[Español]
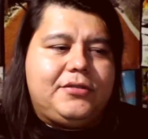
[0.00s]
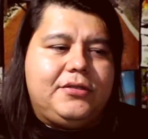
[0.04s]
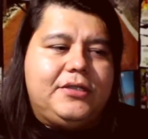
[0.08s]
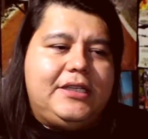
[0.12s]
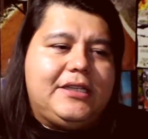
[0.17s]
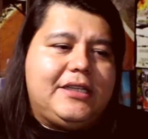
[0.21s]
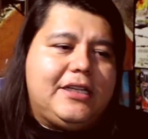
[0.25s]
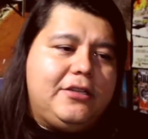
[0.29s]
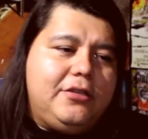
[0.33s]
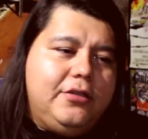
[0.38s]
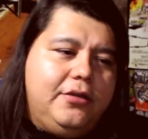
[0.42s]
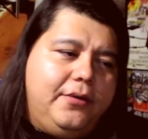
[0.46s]
vez
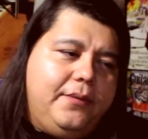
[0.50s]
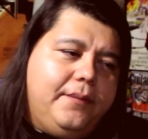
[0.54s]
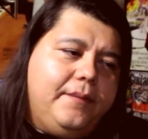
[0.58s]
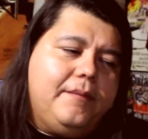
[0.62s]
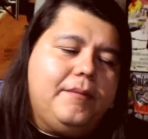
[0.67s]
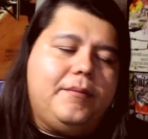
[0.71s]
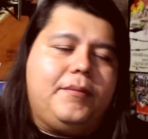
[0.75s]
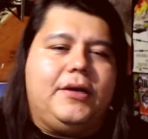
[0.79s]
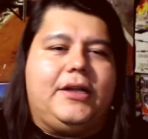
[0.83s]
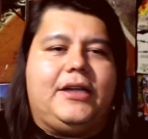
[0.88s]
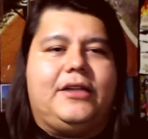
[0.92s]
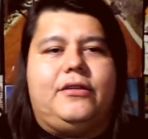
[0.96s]
ahorita no,
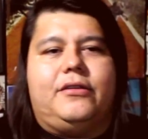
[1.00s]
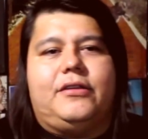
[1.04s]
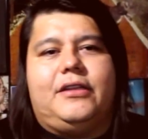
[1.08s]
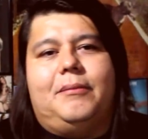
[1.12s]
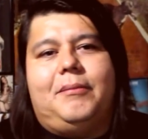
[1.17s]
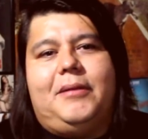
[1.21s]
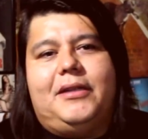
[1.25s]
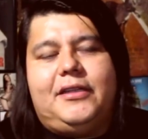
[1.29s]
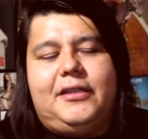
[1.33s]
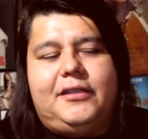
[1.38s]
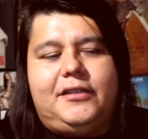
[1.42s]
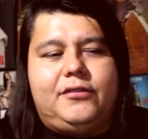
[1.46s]
porque no te
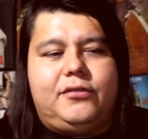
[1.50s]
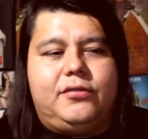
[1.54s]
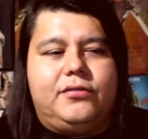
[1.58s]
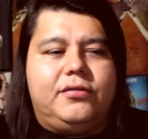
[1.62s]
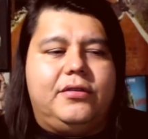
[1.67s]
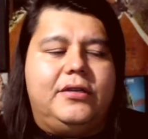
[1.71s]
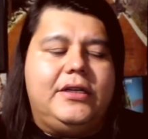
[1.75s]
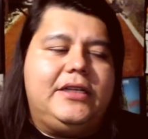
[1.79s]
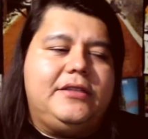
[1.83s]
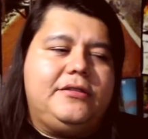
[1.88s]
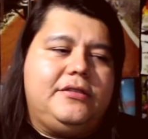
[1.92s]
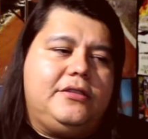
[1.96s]
mantienes tú
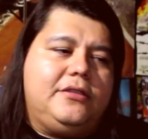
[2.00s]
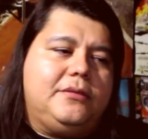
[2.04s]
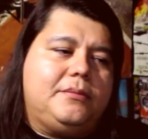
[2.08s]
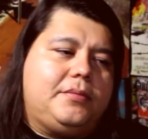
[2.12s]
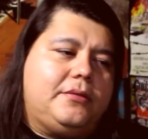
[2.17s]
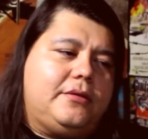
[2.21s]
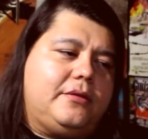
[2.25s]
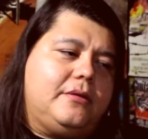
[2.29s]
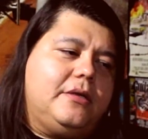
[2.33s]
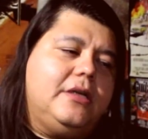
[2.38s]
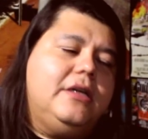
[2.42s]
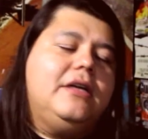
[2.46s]
sola, sino
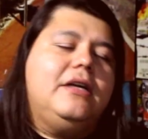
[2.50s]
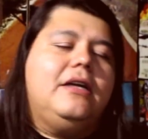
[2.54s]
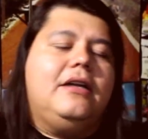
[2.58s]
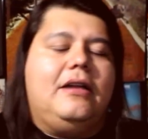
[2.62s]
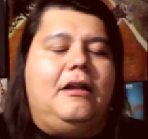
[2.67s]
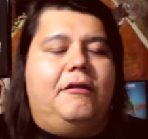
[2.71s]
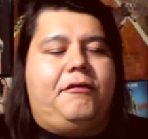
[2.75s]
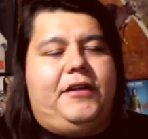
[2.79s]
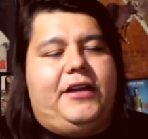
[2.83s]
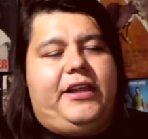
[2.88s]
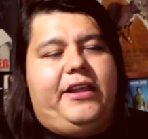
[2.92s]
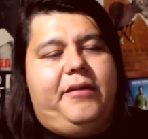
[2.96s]
por
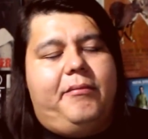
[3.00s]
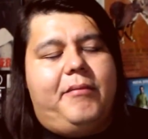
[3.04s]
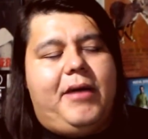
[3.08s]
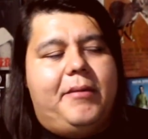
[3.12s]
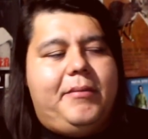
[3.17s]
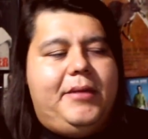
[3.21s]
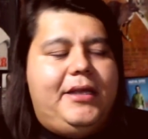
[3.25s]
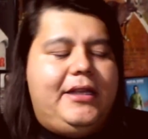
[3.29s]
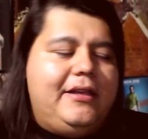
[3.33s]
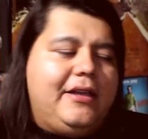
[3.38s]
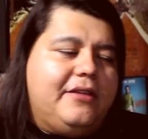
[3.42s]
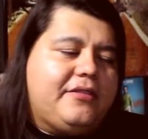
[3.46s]
la feria de
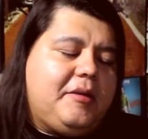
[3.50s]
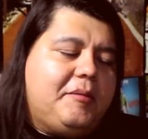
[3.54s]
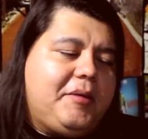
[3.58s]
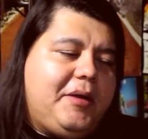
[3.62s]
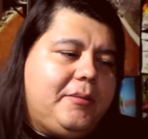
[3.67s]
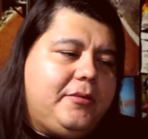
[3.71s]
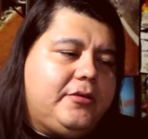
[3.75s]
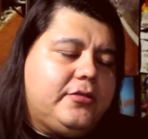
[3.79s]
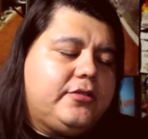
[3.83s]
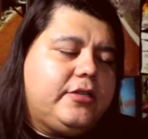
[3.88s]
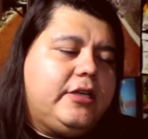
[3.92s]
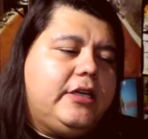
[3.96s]
mami, ya
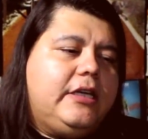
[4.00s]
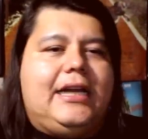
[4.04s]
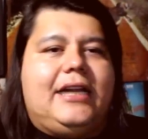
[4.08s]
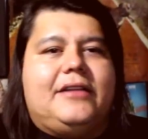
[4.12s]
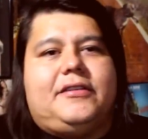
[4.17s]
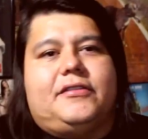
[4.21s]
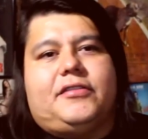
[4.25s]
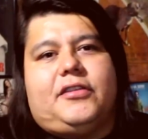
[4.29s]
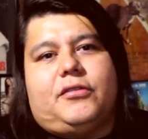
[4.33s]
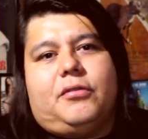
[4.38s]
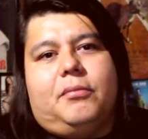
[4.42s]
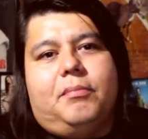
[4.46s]
sabemos. Y
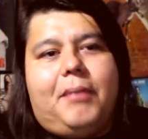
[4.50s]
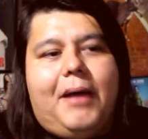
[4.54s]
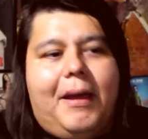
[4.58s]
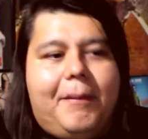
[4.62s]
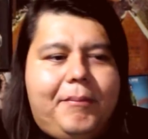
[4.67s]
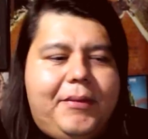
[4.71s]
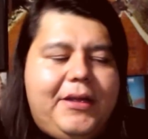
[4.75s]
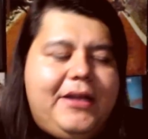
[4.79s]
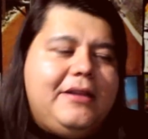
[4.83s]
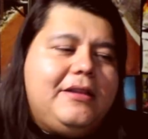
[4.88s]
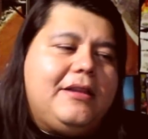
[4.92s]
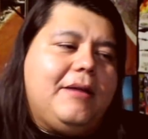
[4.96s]
gracias a tu
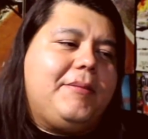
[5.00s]
papi,